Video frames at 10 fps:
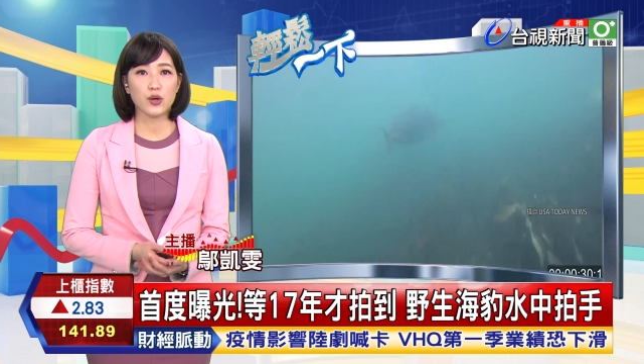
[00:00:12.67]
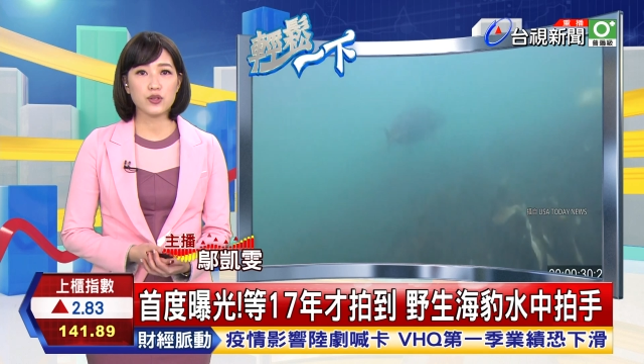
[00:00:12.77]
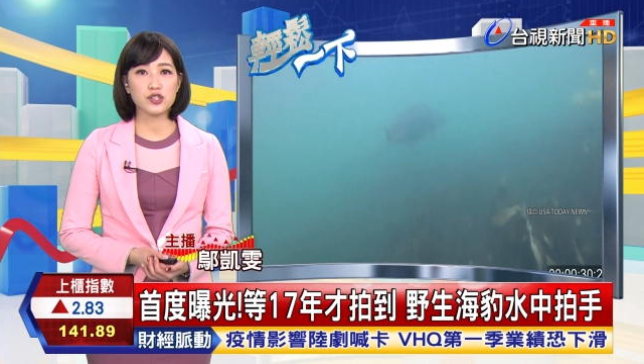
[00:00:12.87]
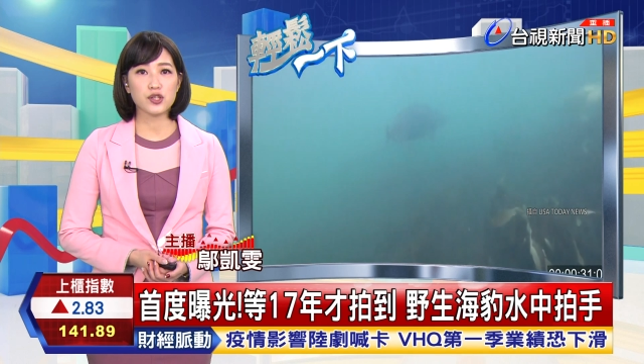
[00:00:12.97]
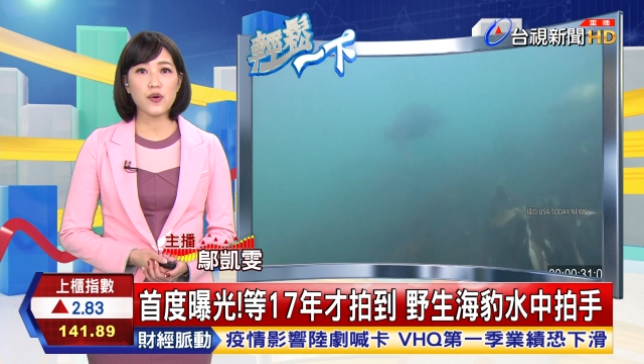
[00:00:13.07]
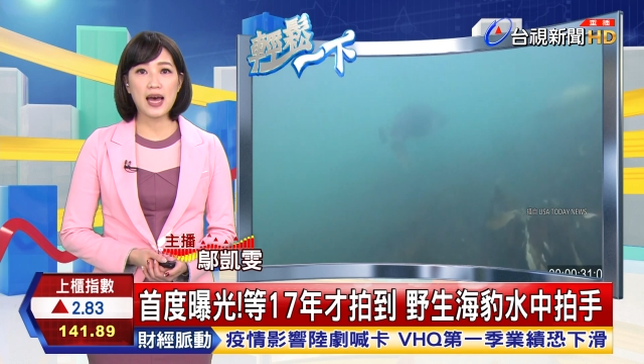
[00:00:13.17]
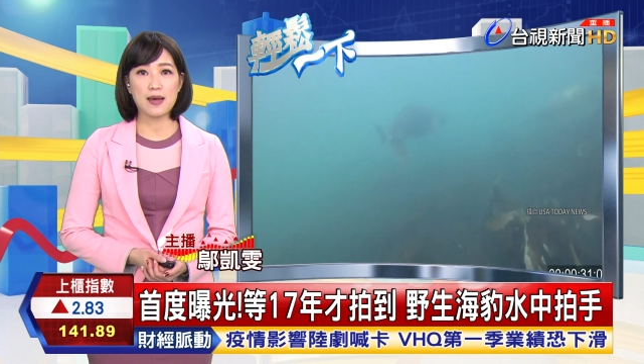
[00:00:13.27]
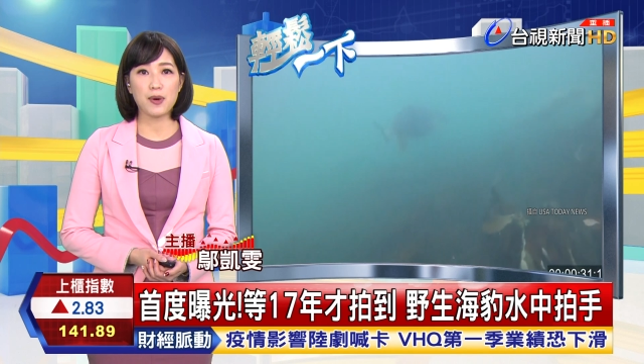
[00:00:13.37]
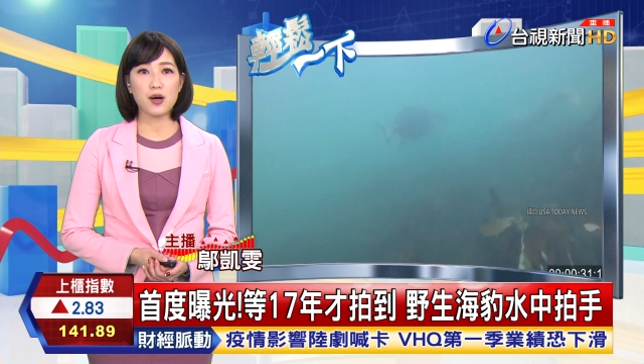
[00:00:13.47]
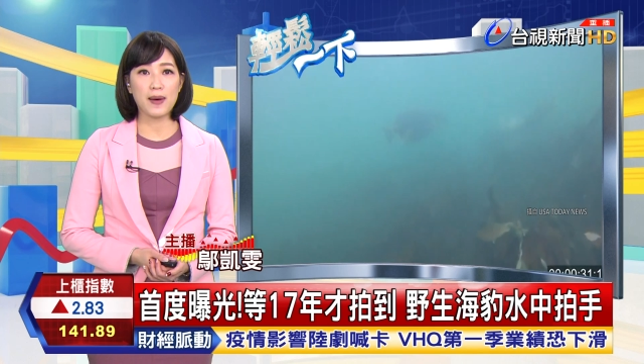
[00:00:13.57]
有一只公
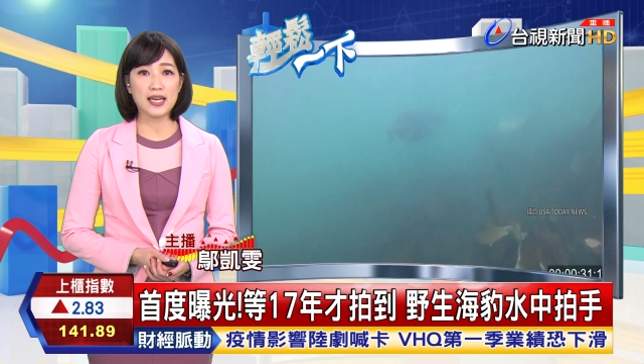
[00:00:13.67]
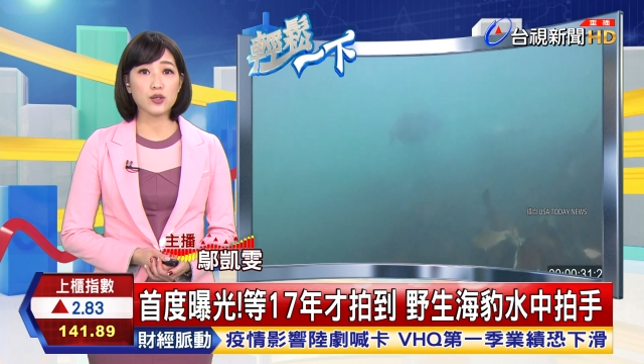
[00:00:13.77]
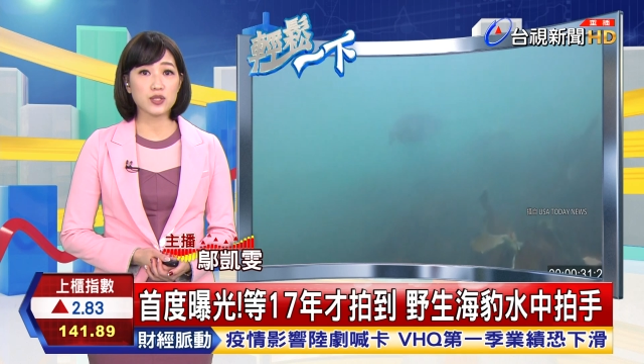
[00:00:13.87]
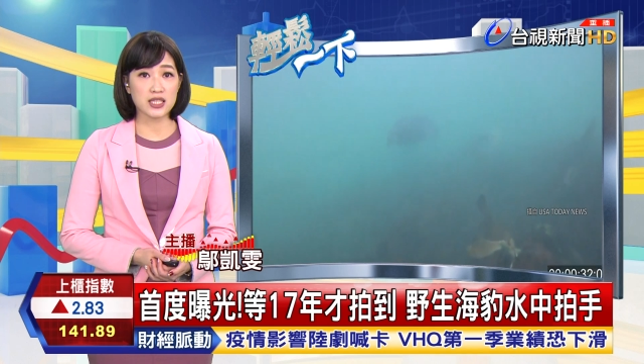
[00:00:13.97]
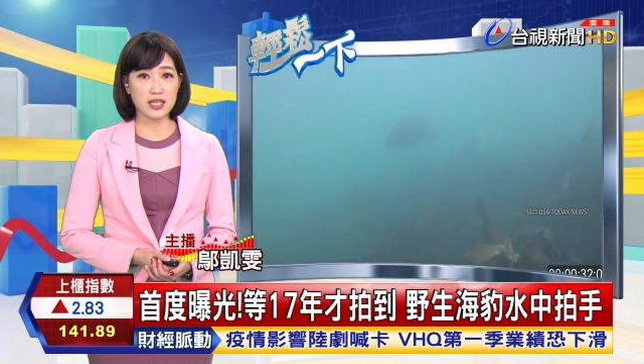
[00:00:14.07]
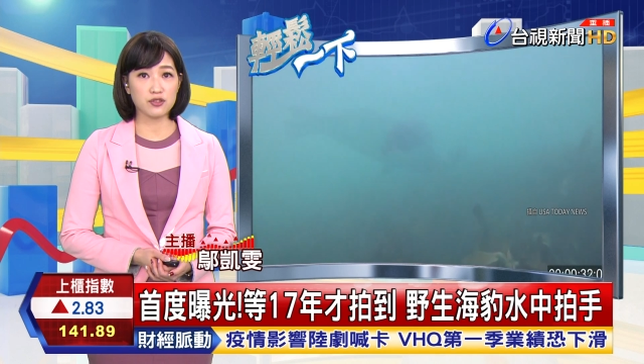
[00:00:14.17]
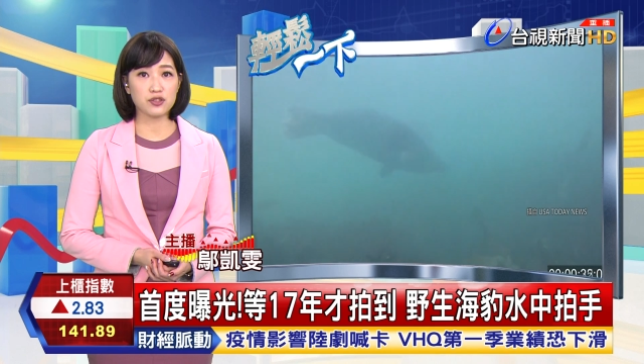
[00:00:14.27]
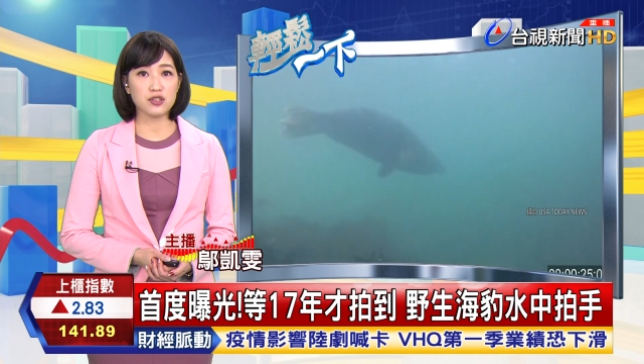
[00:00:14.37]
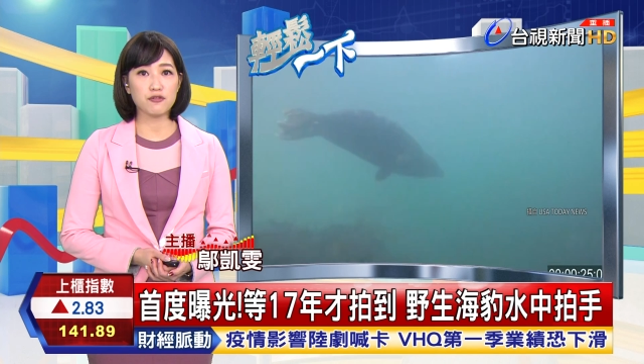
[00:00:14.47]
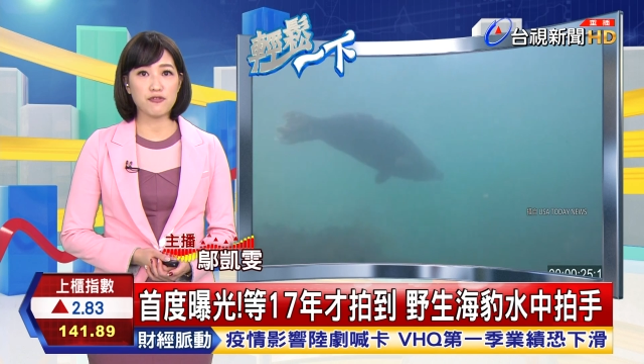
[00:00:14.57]
海豹拍动前
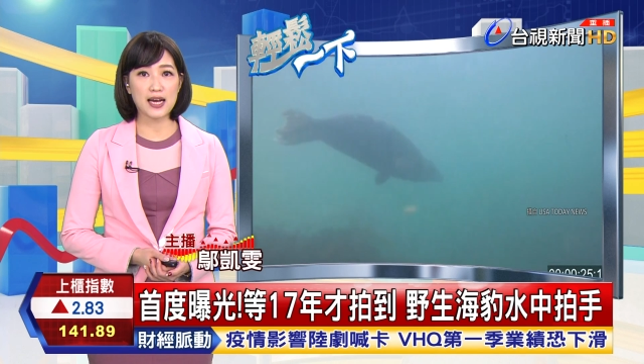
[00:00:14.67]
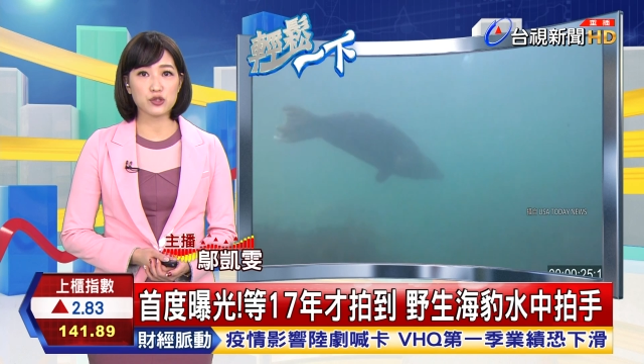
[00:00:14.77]
肢，发